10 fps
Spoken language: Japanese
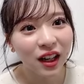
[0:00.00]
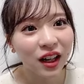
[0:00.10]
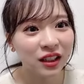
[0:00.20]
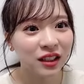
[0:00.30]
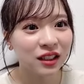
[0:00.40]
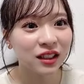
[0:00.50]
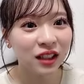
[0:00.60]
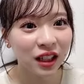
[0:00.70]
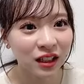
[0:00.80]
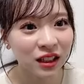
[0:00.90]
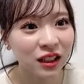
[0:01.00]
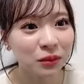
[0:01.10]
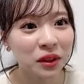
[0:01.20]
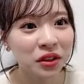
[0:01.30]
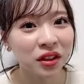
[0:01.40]
走
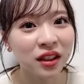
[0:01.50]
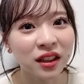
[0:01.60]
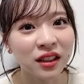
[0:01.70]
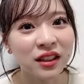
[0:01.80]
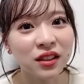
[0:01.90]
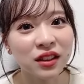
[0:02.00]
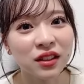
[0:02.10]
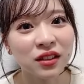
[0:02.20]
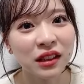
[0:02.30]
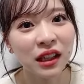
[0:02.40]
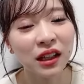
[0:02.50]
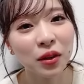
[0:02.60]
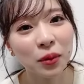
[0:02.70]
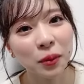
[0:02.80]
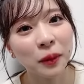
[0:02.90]
りまくった感じはするけ
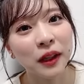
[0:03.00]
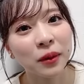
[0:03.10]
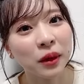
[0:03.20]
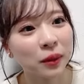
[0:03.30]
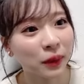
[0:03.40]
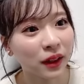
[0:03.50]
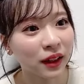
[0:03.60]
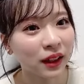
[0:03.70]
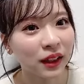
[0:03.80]
れどもまあまあま